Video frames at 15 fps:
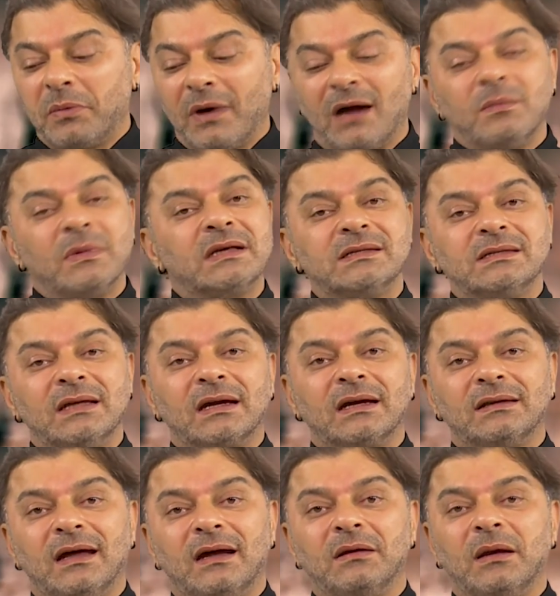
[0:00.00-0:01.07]
parmak izine
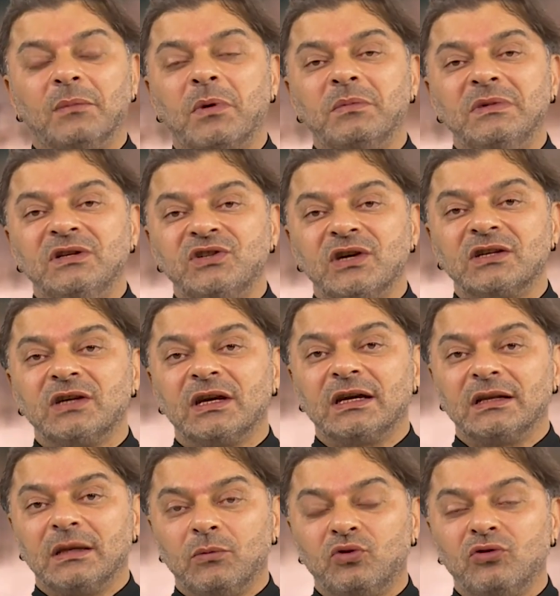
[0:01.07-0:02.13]
kadar yapabilecek
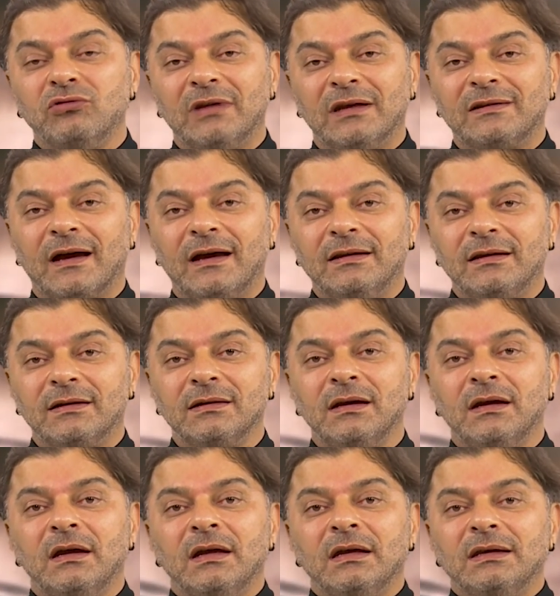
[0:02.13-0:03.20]
şekilde bütün detayları
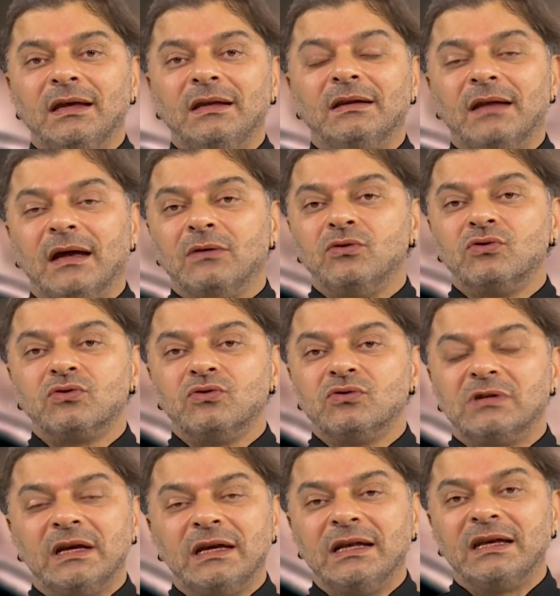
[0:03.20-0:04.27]
yeniden
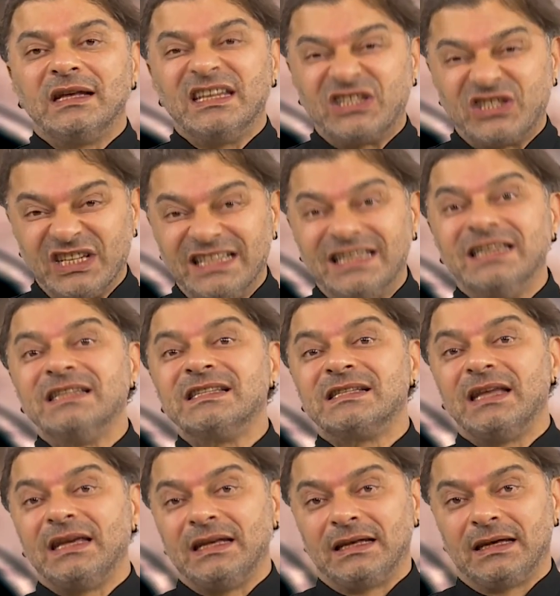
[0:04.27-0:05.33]
yüzünüzle ilgili,
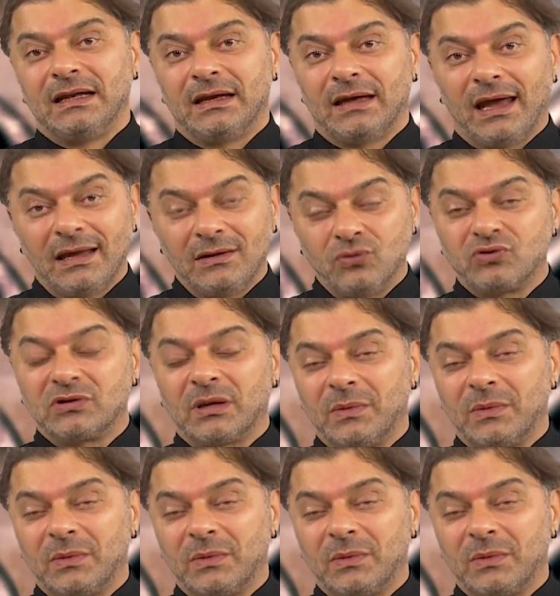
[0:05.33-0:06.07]
cildinizle ilgili en üst